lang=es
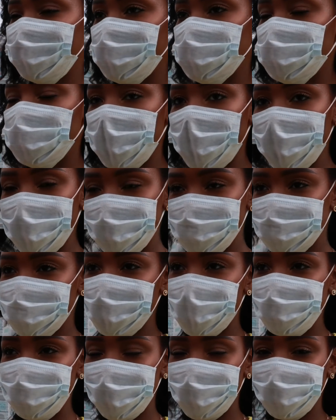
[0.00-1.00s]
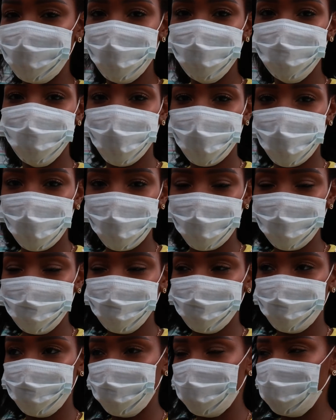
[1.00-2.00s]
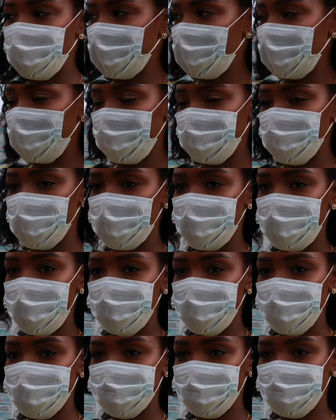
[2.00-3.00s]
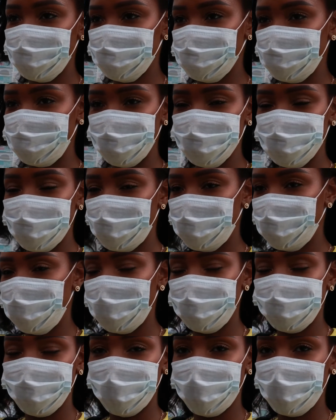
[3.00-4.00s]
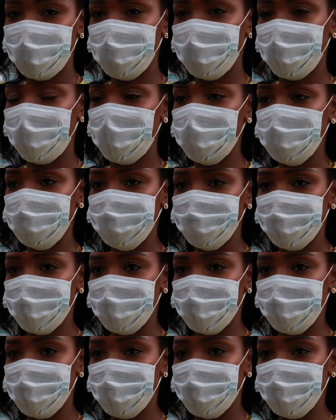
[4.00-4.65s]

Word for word: Dice, ay, enséñame de nuevo el documento y fue para, para el almacén, se puso a buscar, buscar y buscar.